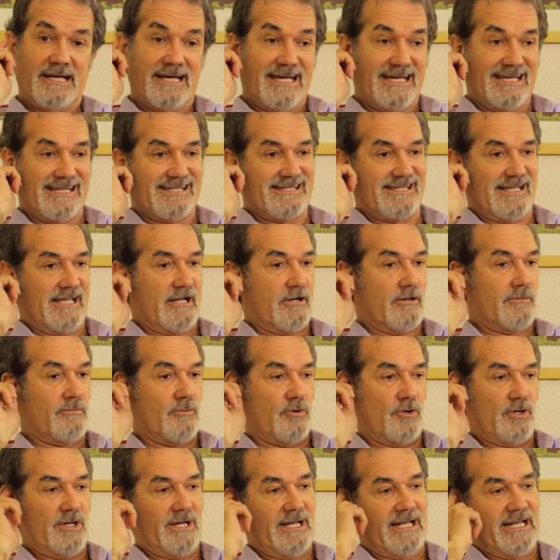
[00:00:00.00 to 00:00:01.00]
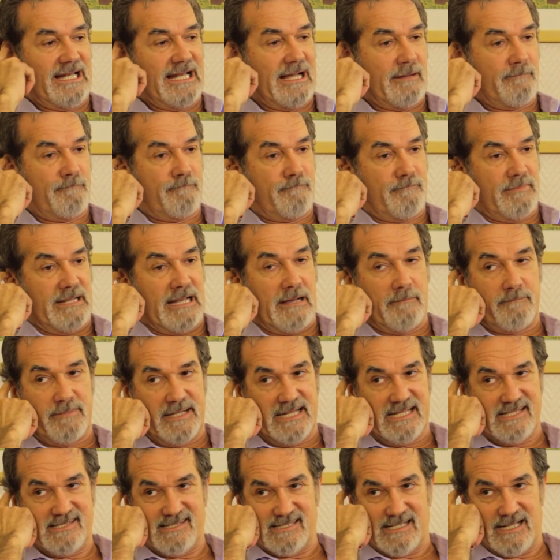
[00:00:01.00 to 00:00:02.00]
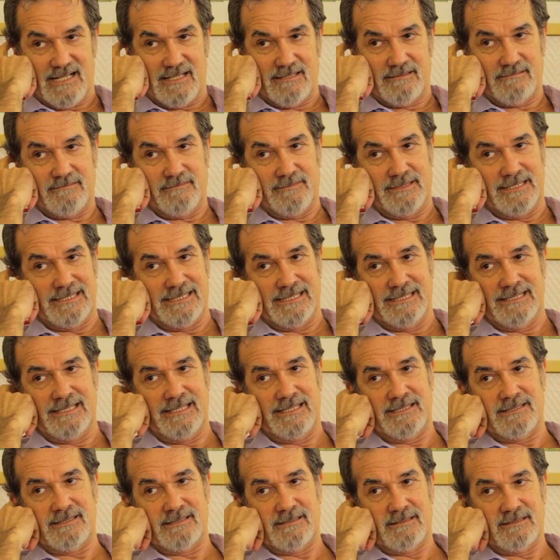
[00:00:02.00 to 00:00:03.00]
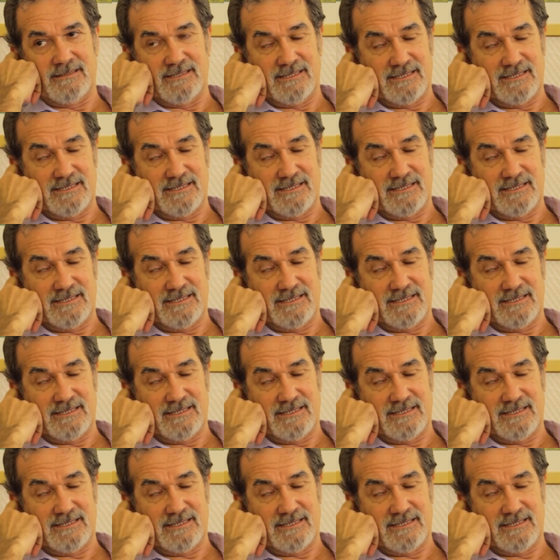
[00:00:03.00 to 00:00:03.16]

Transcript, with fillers: Es, como la, la presa, ¿entendés?